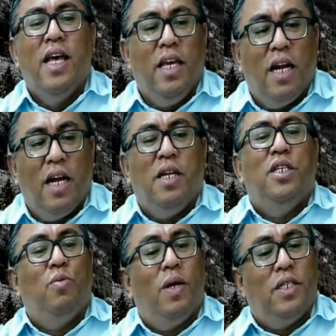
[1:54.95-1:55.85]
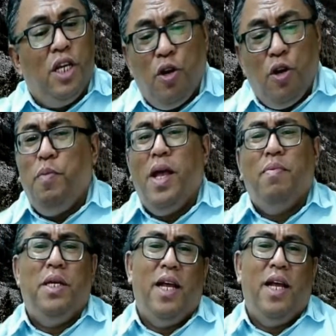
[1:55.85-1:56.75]
yakni situasi hidup
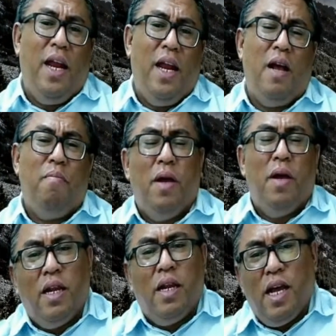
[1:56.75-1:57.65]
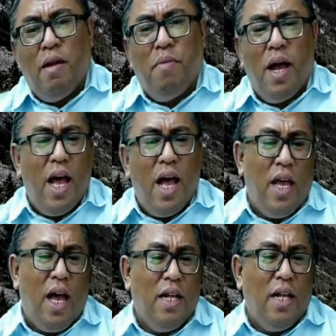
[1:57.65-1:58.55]
yang tidak enak, mengerikan,
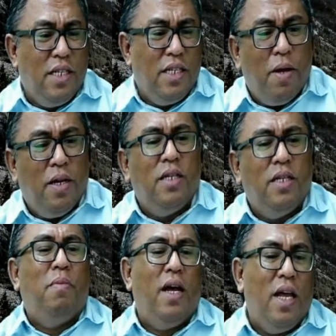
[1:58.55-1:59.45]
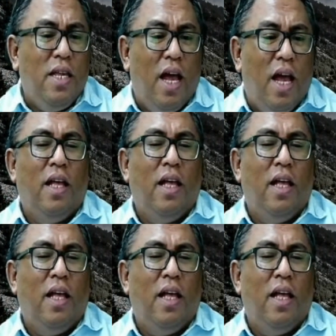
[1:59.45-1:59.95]
bahaya, ancaman dan sebagainya